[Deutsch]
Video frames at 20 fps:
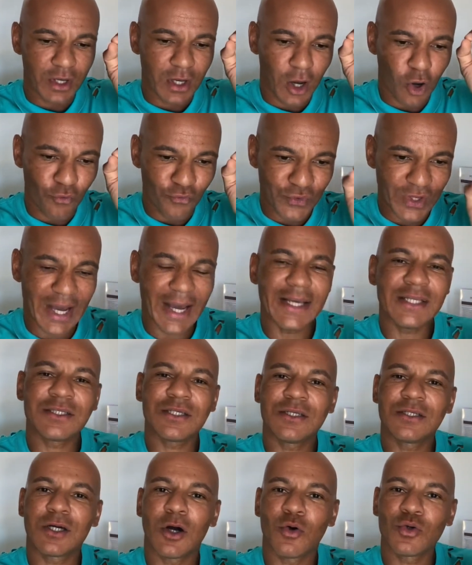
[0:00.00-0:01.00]
auf
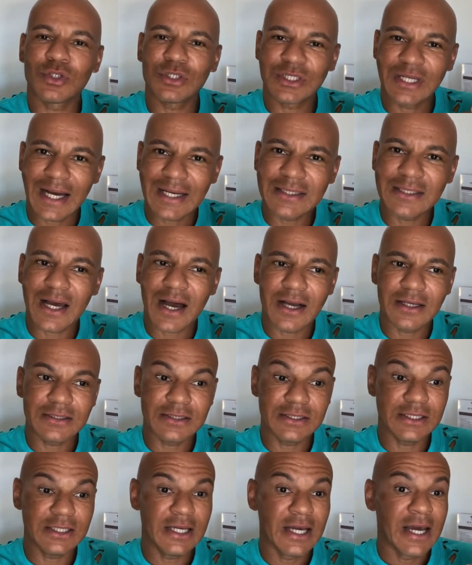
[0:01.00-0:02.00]
30.000, da sagen
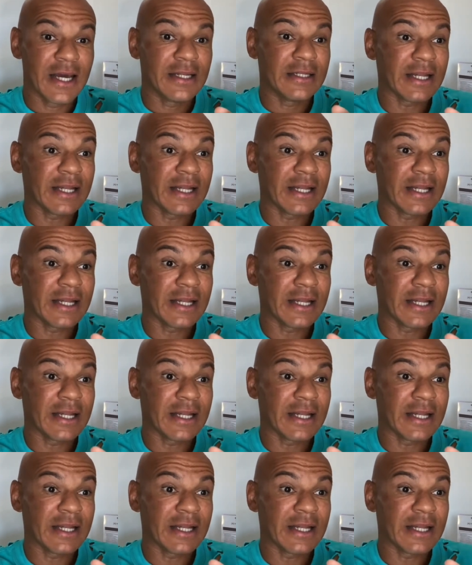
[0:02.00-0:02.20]
sie,